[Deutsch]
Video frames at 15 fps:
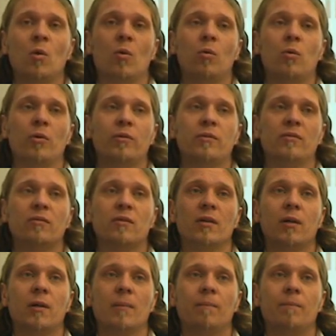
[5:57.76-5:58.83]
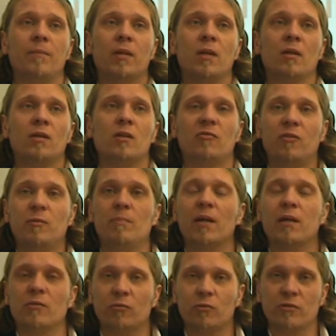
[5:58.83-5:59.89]
Und ähm, das
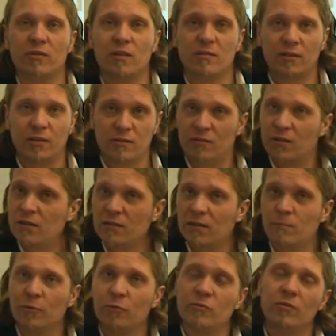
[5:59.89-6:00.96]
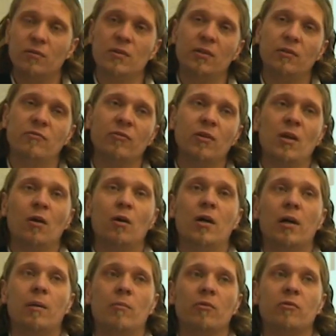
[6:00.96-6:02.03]
Feedback ist grundsätzlich sehr, sehr positiv.
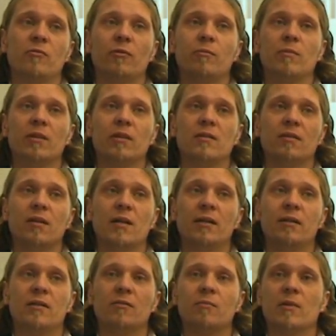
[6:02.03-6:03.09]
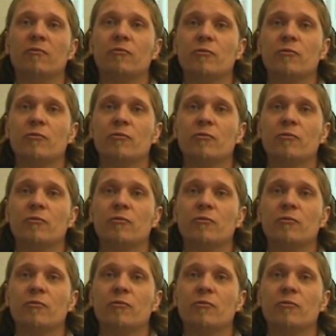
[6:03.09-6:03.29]
Ähm, uns wird mitgeteilt, dass man